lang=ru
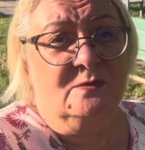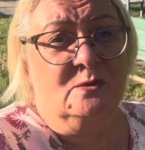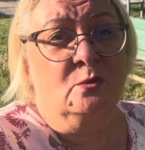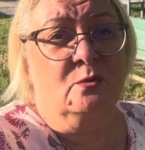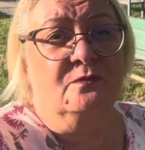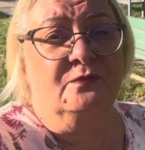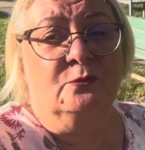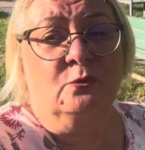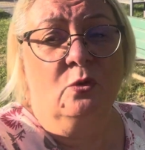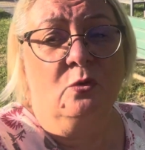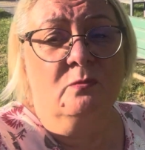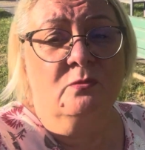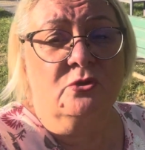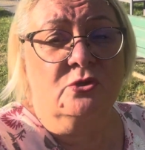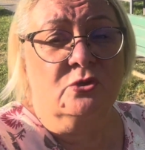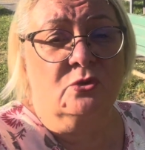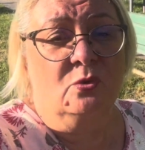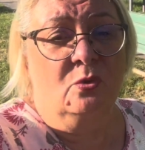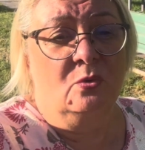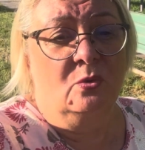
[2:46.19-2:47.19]
Суть в том,
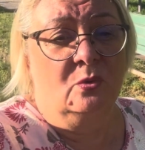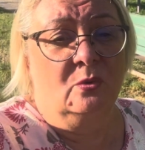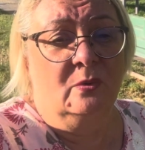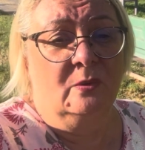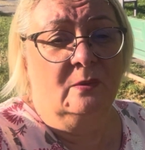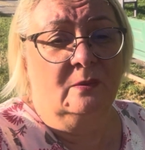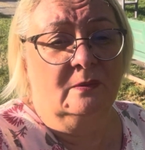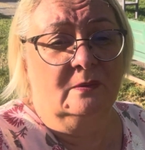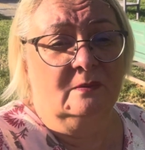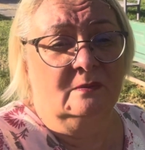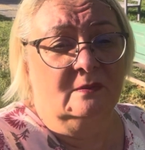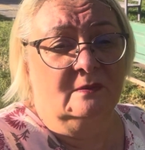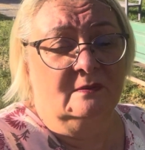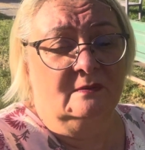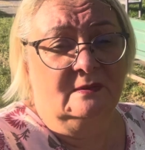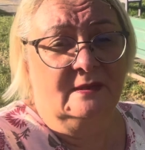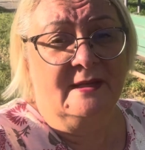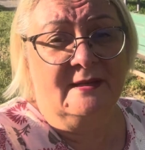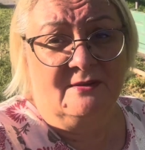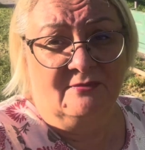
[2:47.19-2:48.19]
что
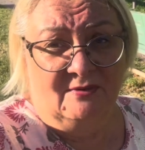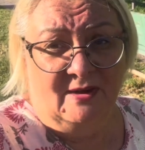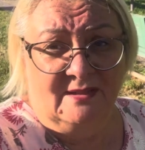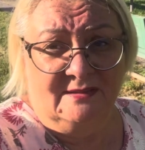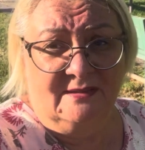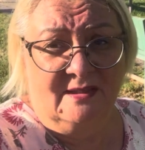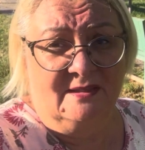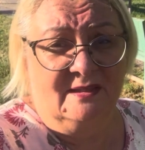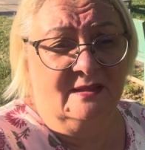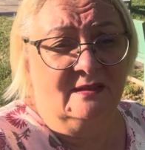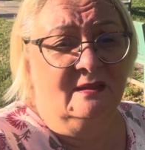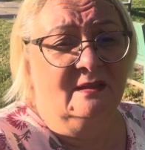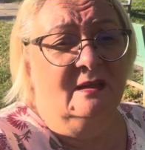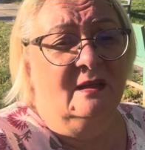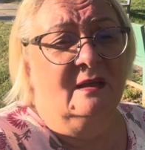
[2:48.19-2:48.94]
на экваторе